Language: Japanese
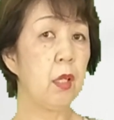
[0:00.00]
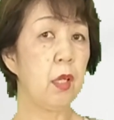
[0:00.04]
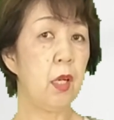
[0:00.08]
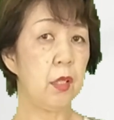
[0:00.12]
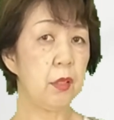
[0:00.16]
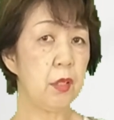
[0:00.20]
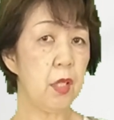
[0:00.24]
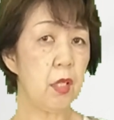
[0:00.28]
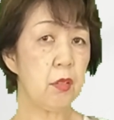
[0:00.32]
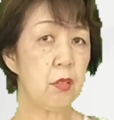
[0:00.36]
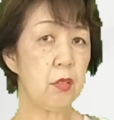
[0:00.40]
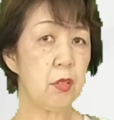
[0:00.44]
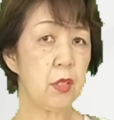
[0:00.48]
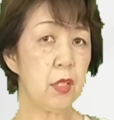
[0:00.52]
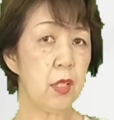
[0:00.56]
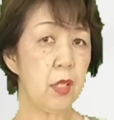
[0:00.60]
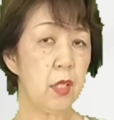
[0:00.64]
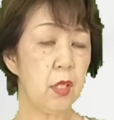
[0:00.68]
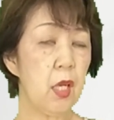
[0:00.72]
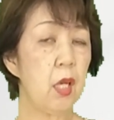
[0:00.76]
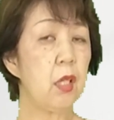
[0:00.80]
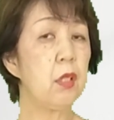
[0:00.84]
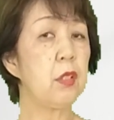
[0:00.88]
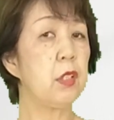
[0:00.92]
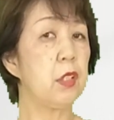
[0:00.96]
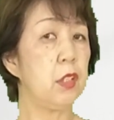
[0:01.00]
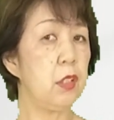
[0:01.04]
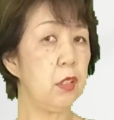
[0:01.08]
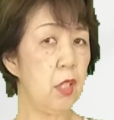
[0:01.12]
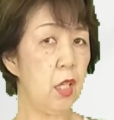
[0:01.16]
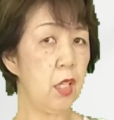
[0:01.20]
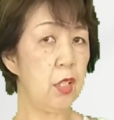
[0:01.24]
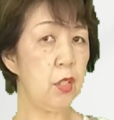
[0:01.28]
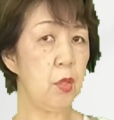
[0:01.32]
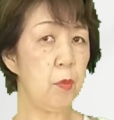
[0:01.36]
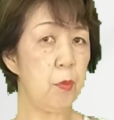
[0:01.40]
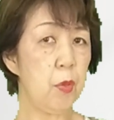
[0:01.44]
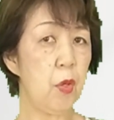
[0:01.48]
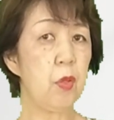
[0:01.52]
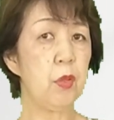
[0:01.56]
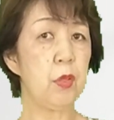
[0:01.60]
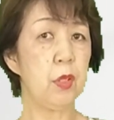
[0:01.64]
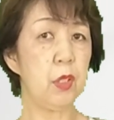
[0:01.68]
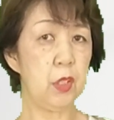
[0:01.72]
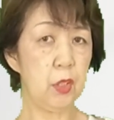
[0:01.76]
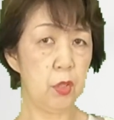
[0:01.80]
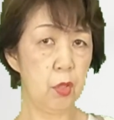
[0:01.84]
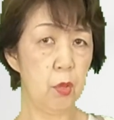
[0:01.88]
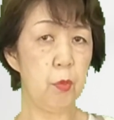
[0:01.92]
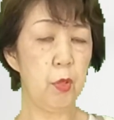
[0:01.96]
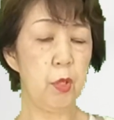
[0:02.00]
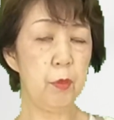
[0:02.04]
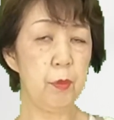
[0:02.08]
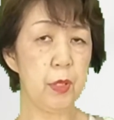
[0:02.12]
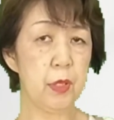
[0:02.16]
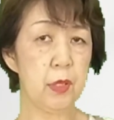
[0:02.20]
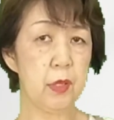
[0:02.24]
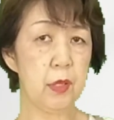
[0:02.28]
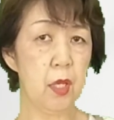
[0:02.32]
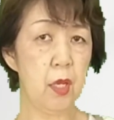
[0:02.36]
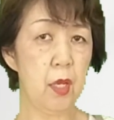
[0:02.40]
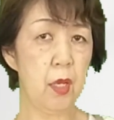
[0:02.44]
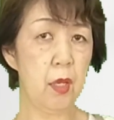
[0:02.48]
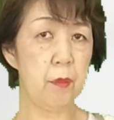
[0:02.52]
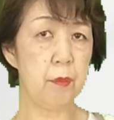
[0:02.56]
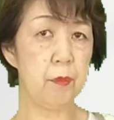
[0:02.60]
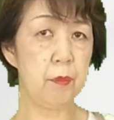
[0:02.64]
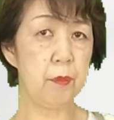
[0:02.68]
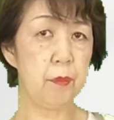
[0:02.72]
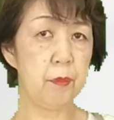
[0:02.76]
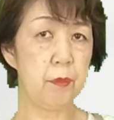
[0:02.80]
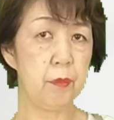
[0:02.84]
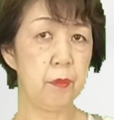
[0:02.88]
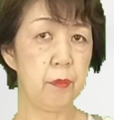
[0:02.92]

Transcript: 型崩れがしないのもいいと思いました